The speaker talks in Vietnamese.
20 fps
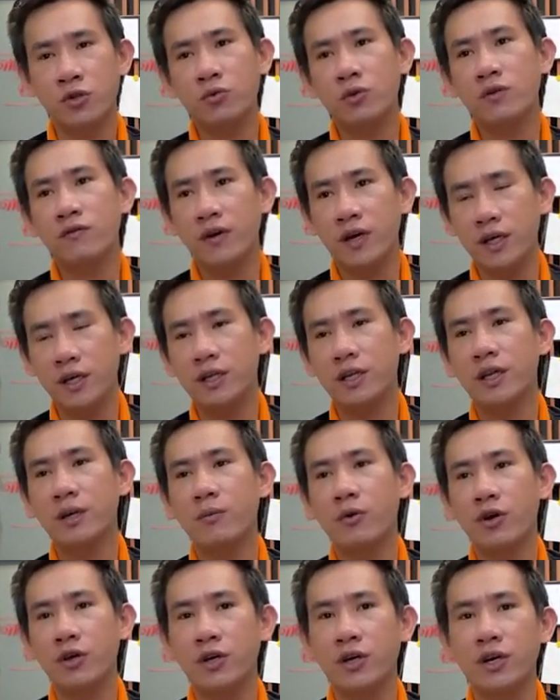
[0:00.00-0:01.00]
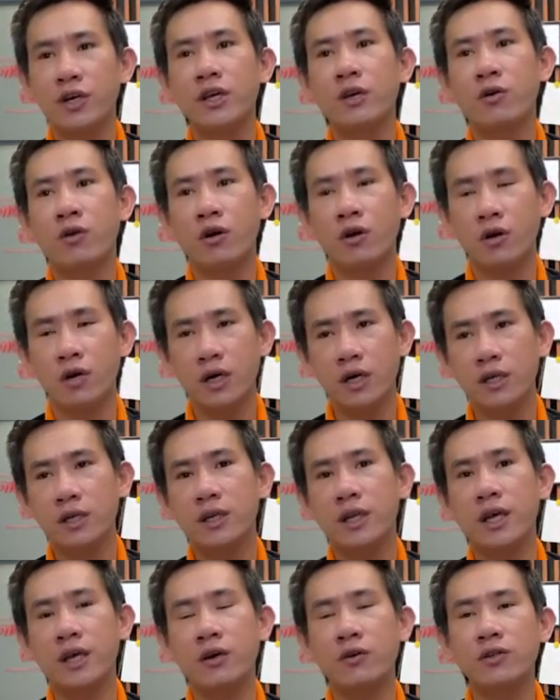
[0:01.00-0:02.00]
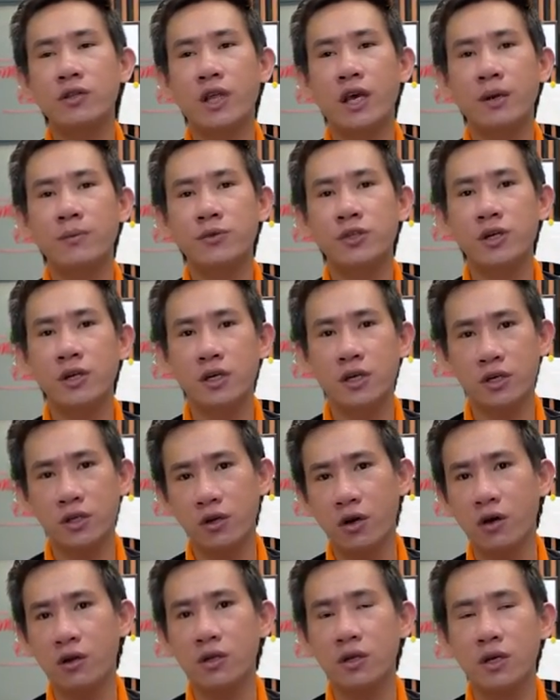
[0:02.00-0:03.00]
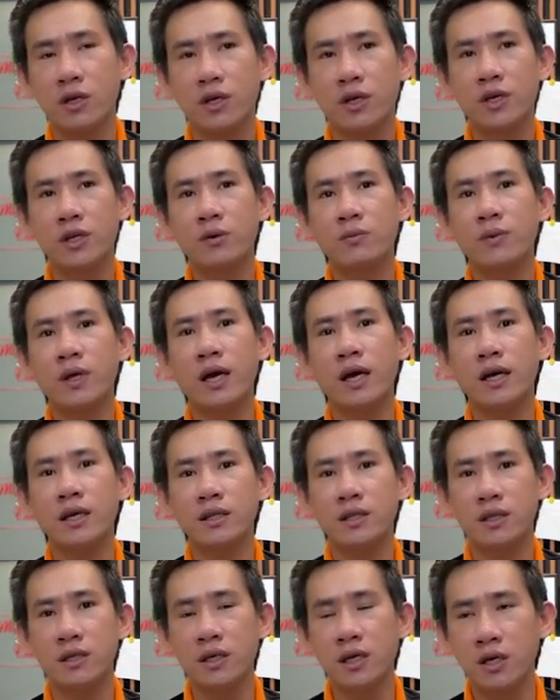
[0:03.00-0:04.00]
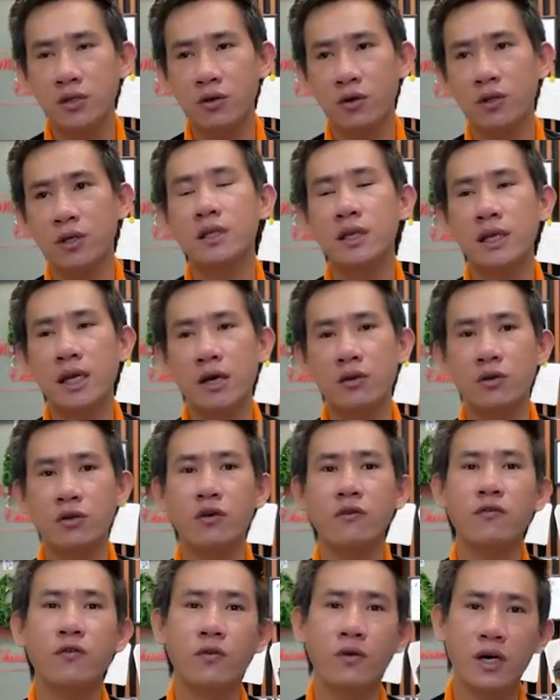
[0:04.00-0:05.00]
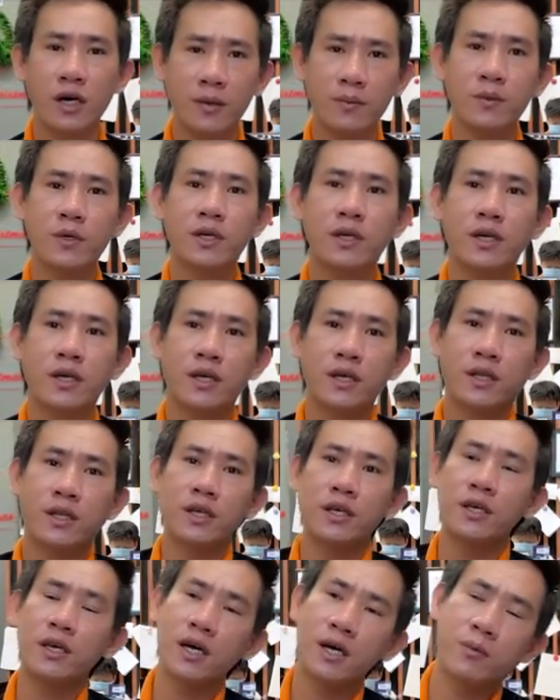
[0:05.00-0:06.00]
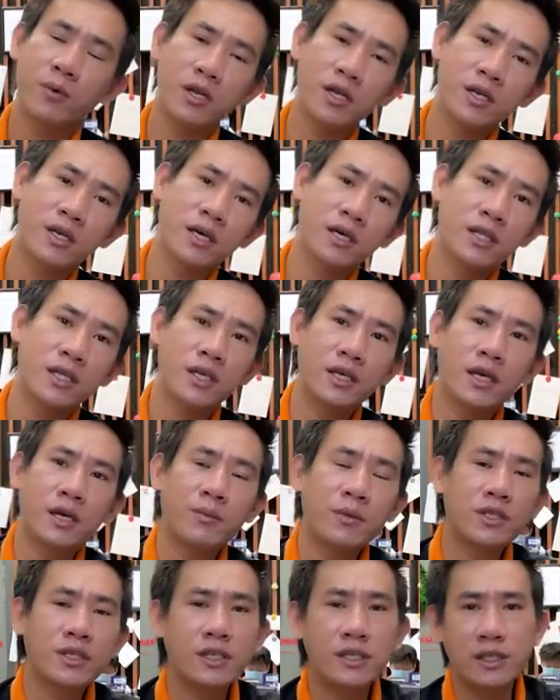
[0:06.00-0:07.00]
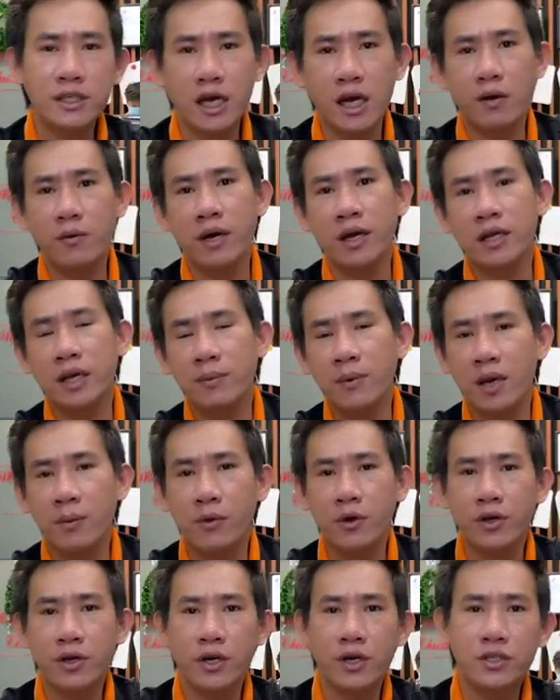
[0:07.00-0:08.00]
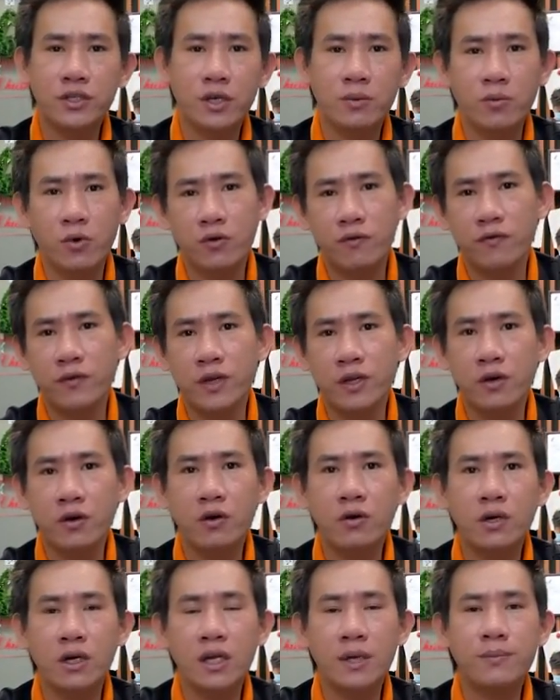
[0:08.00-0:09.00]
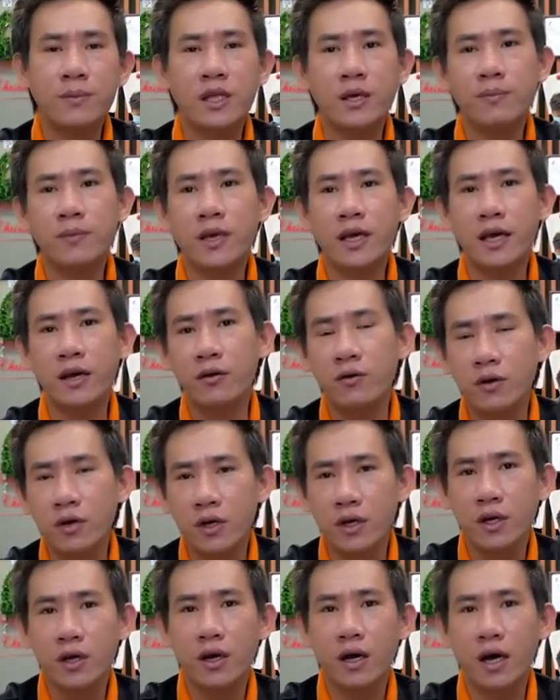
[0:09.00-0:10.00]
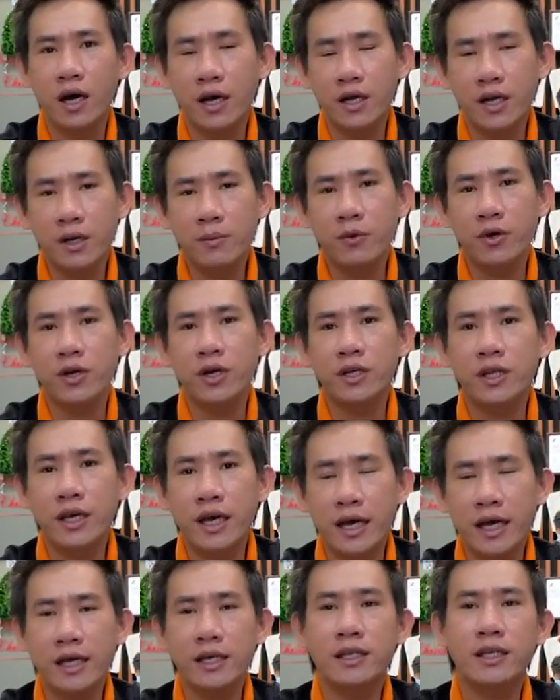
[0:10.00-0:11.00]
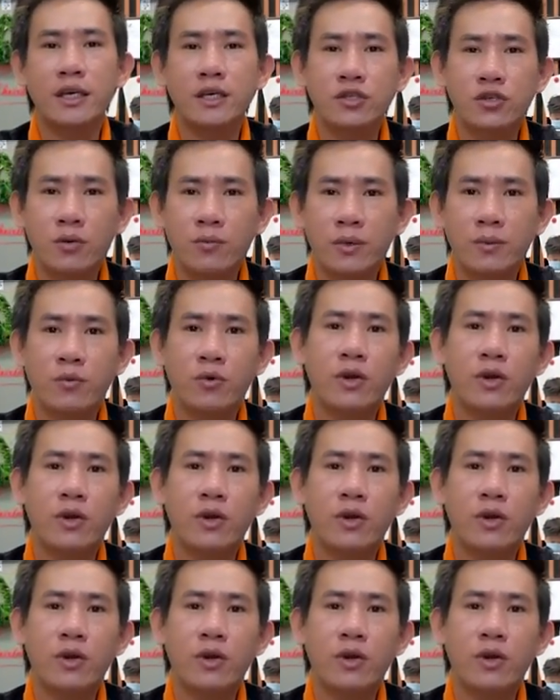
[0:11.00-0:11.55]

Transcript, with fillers: chút như vậy để mọi người hiểu rõ hơn để có thêm sự lựa chọn khi chúng ta lựa chọn như thế nào cho nó phù hợp thì à, một lần nữa thì mình xin chào và hẹn gặp lại mọi người trong một video clip tiếp theo à, nếu mọi người thấy hay thì cho mình